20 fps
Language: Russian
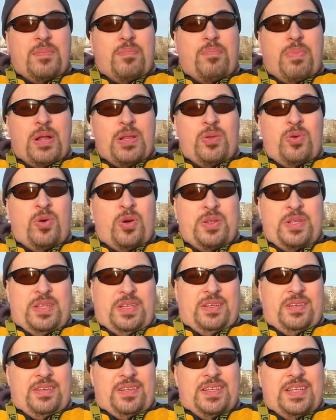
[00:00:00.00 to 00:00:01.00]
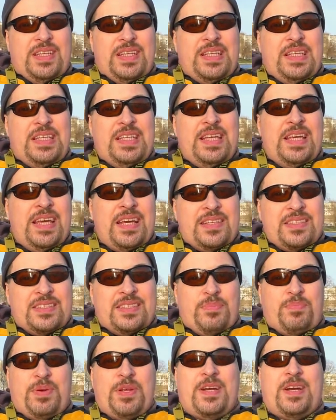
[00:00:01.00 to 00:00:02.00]
Баллоны не
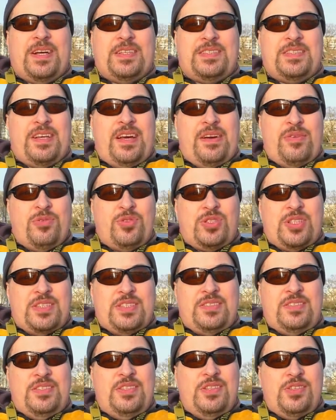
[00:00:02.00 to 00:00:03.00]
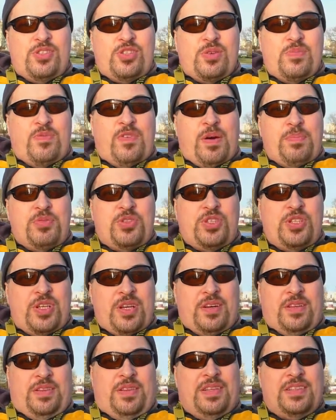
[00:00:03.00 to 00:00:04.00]
соприкасаются с днищем
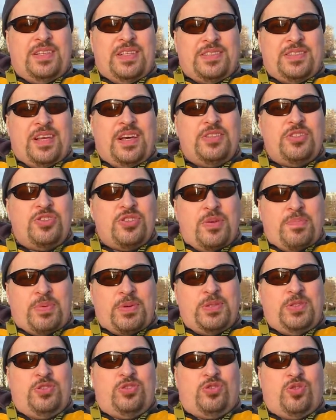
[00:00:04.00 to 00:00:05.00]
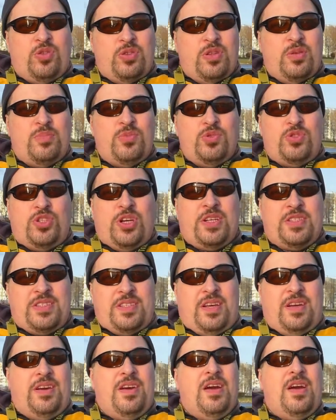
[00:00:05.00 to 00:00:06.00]
вообще на достаточно протяженном
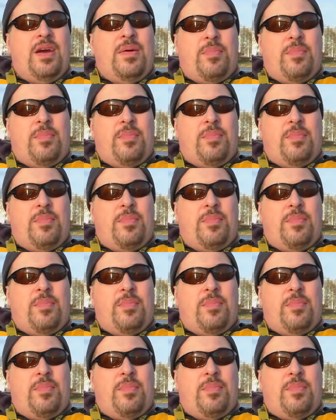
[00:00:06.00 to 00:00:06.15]
участке.